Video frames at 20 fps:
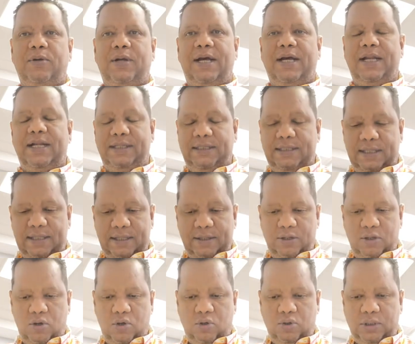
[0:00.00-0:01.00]
Por la gracia de
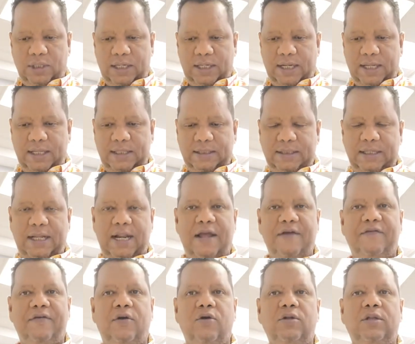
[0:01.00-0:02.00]
Dios, agradecer
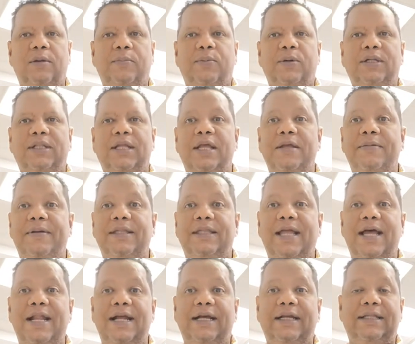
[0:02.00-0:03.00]
a FJ Puertas y
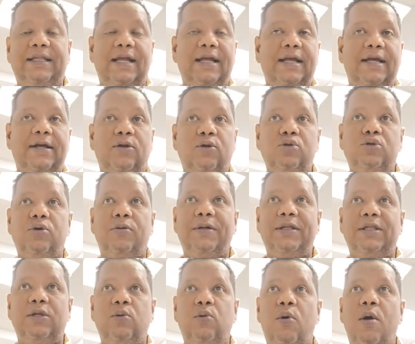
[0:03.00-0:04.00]
Ventanas que están en el
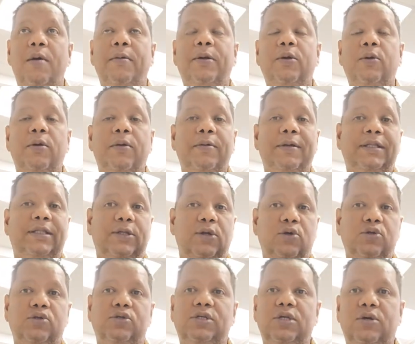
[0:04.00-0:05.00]

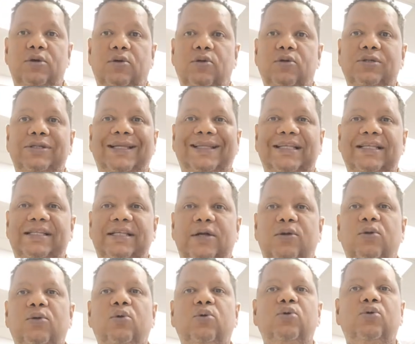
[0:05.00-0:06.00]

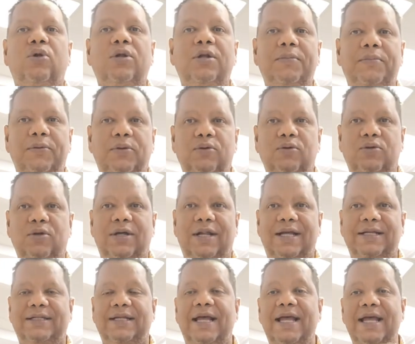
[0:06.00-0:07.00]
829-928-5270 y Ducto Limpio y Ducto
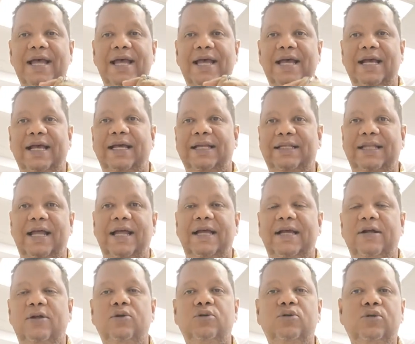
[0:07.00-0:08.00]
Grasa que están
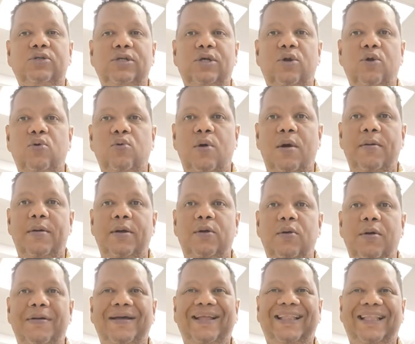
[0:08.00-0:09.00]
en el
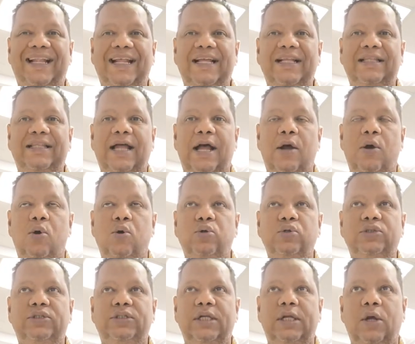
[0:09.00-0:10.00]

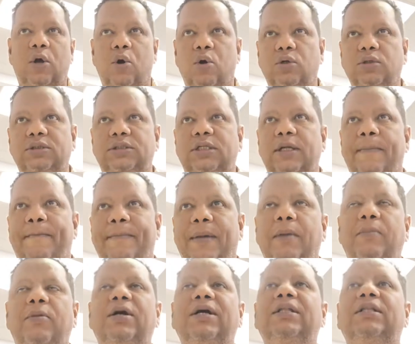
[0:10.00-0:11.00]
809-930-1111.
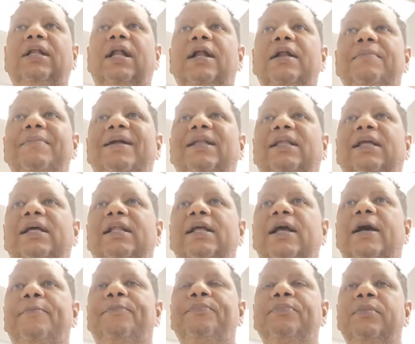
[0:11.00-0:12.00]
Vamos a entrar en
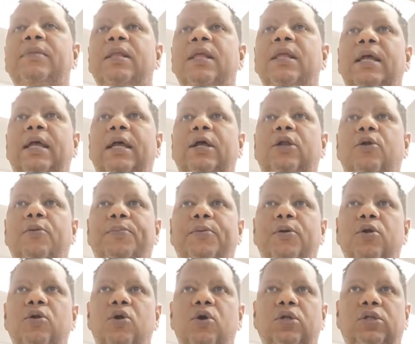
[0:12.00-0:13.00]
materia en los
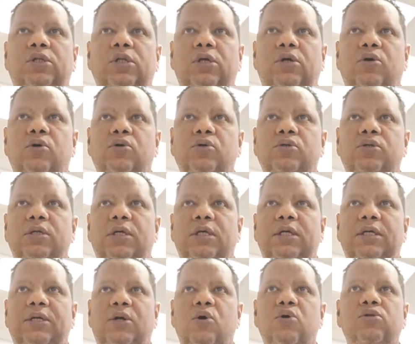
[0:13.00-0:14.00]
pronósticos.
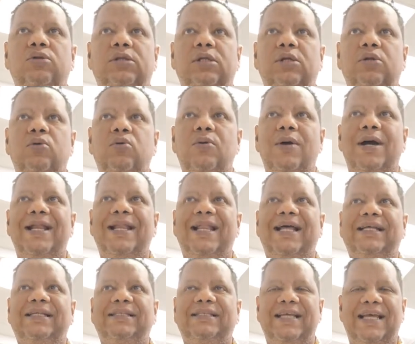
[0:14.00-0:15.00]
Eh, continúan
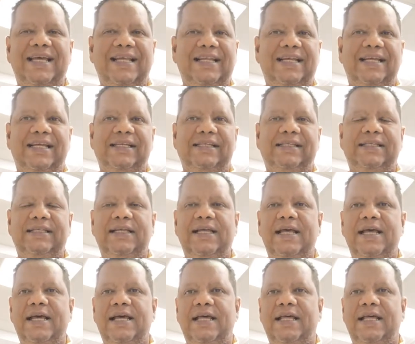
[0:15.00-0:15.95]
las series